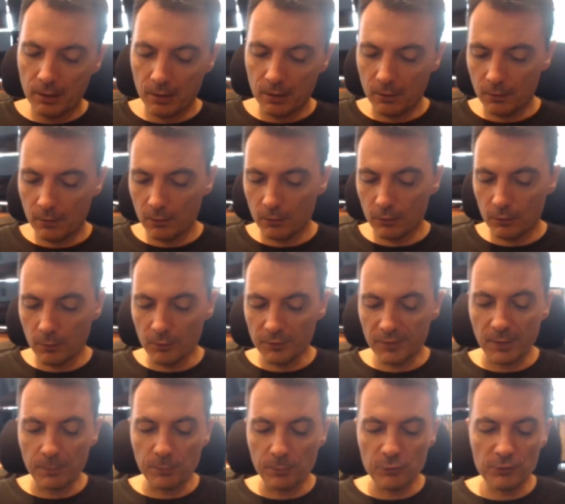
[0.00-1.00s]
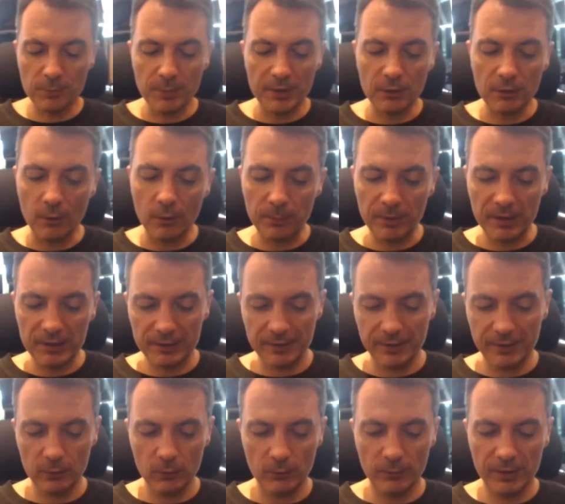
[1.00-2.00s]
euh, comment ça peut se mettre en place
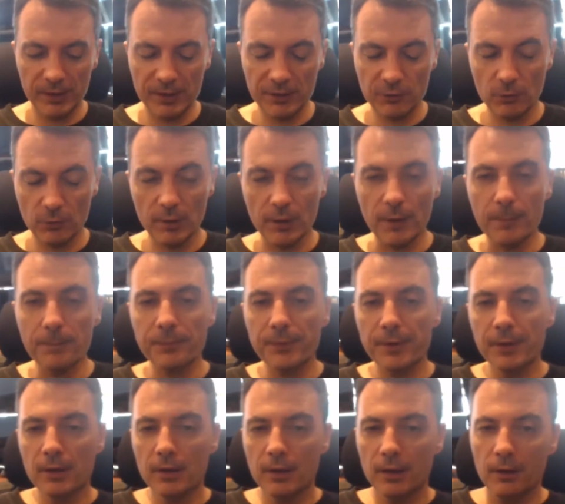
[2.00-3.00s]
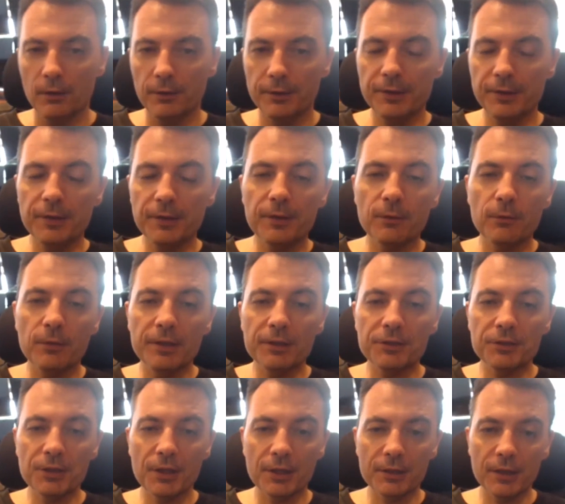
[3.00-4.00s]
avec le Venezuela. Alors Eddie, tu es au
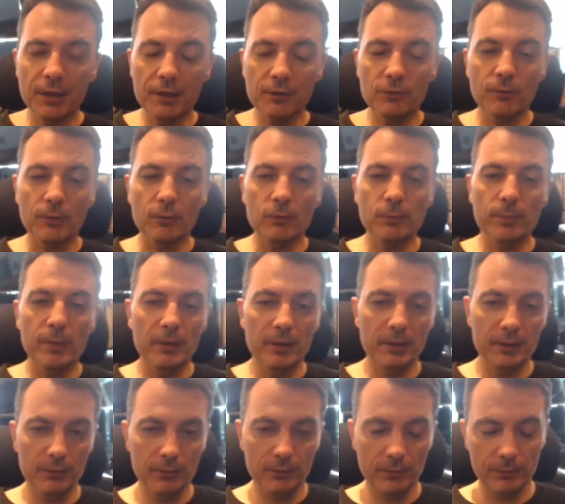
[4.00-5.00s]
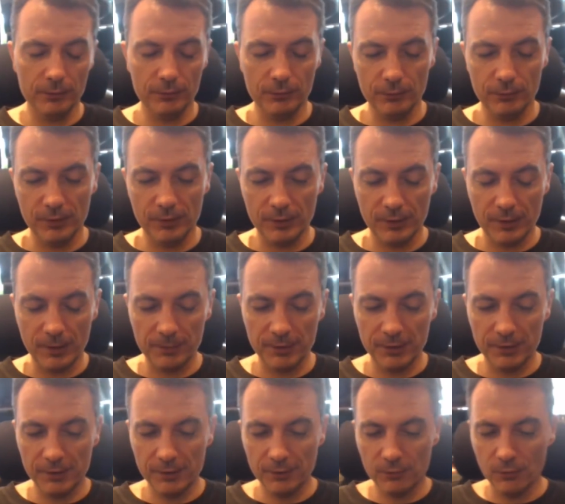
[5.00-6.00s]
Lecheria, tu vas nous parler de, ta
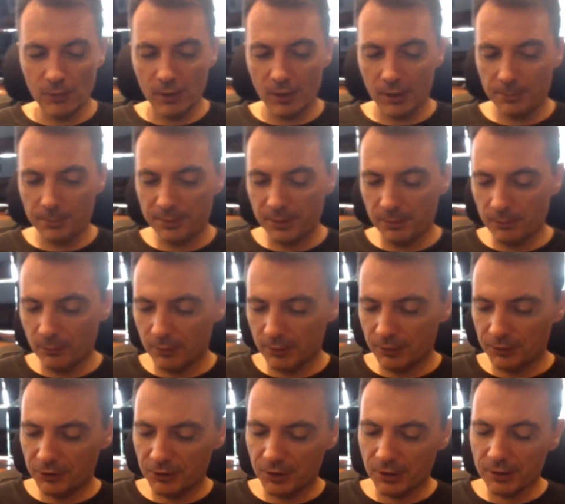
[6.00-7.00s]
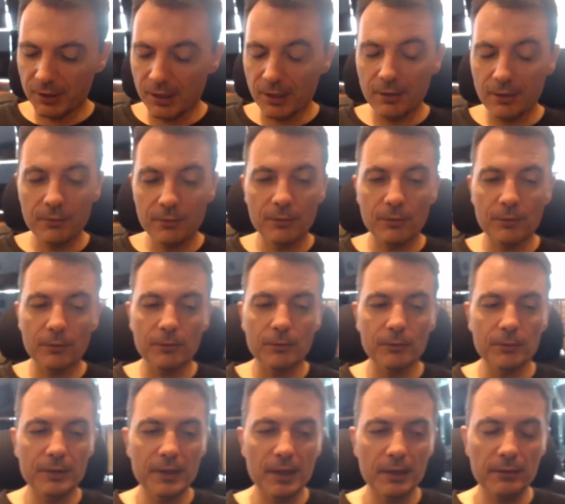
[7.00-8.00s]
petite histoire rapidement au Lecheria. Euh,
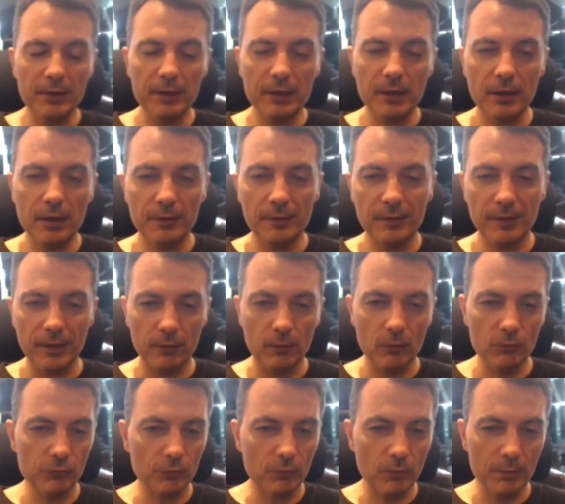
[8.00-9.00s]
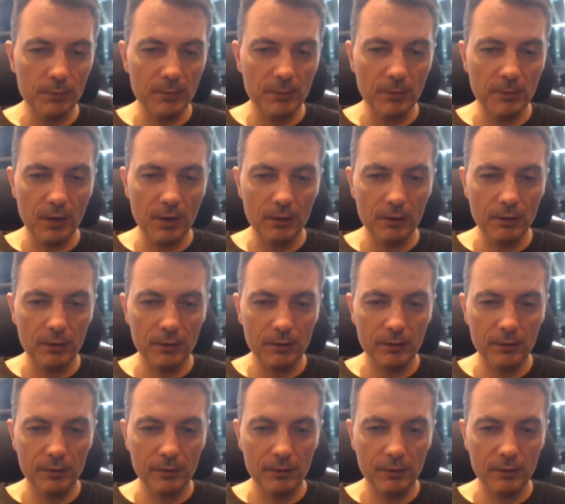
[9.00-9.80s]
donc tu es arrivé il y a cinq ans, je crois, de mémoire.